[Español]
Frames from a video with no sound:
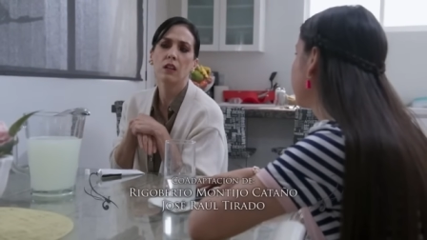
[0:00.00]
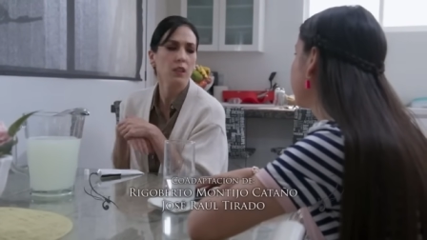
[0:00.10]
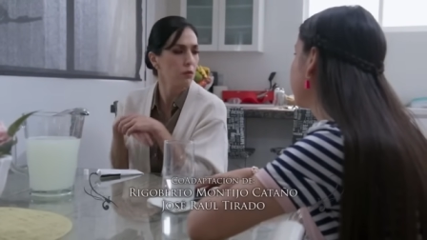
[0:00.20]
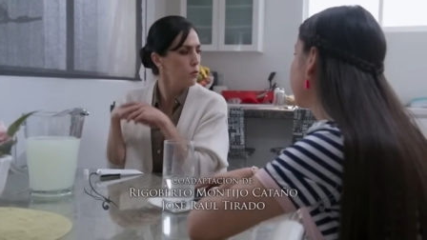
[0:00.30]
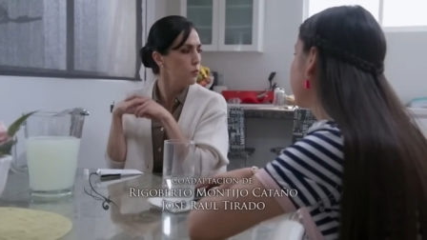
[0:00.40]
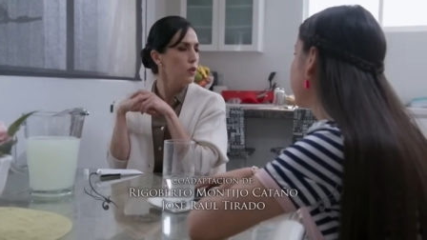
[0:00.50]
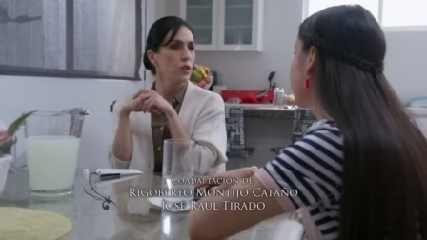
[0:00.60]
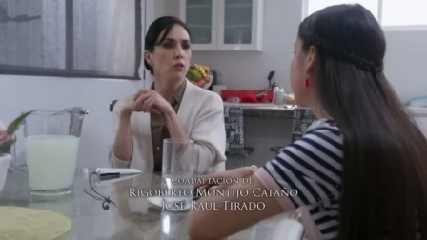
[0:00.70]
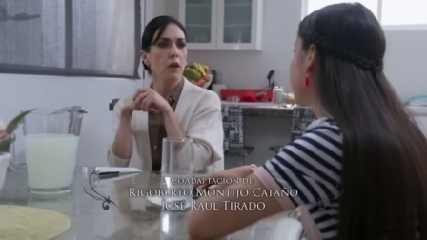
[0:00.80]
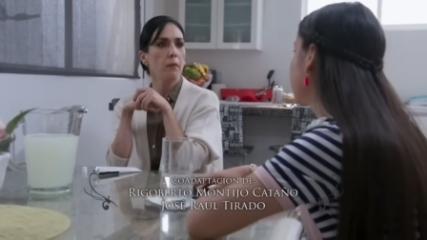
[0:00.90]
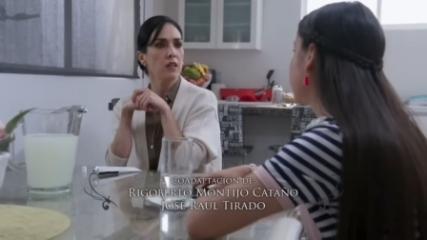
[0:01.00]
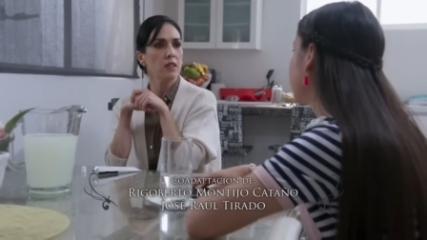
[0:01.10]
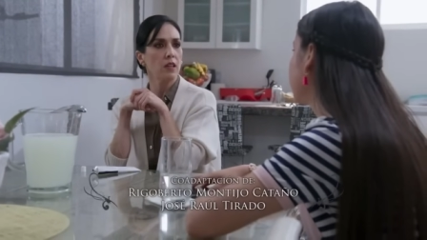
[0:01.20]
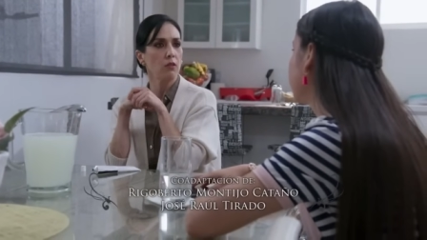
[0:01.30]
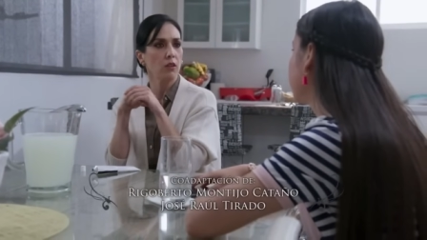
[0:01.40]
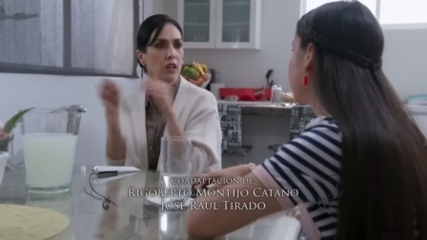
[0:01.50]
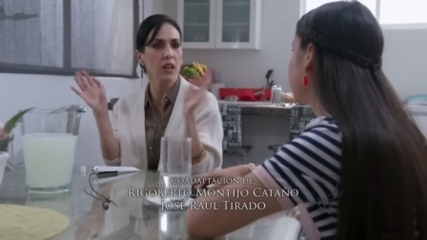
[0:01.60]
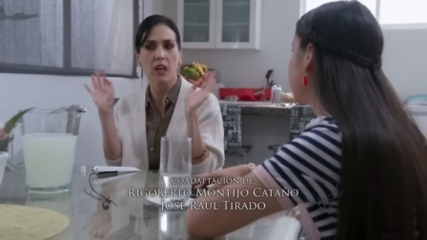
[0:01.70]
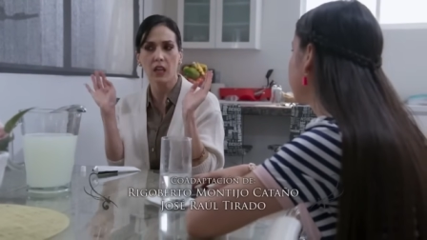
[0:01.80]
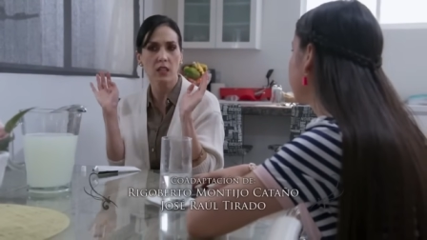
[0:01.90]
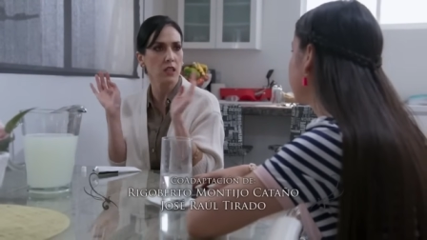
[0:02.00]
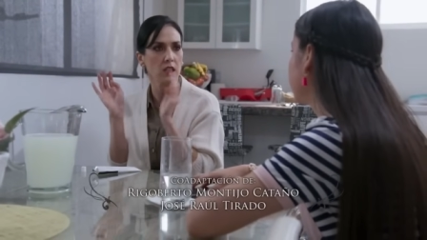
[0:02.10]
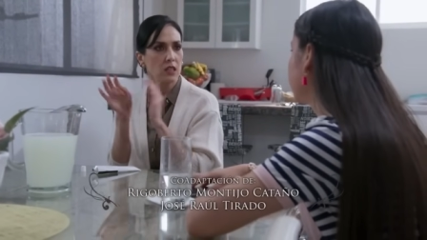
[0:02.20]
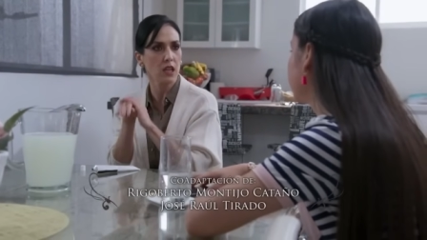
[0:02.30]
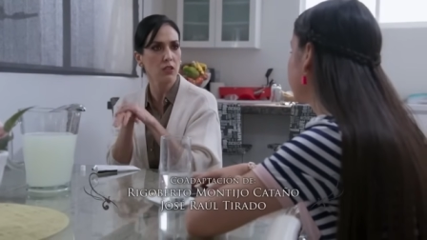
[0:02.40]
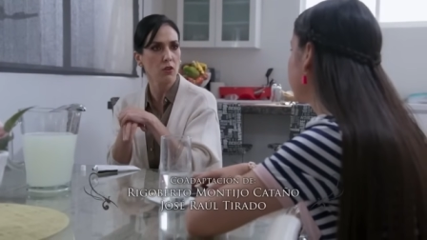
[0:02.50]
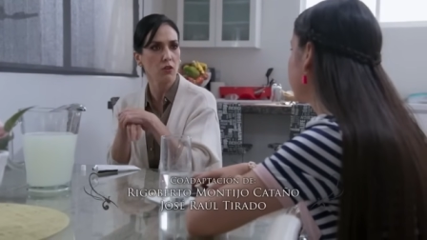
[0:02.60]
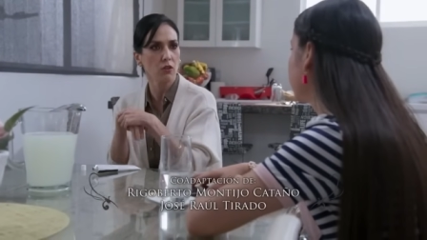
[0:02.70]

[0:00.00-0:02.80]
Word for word: Le vamos poniendo la mesa en lo que llega y así ya está listo.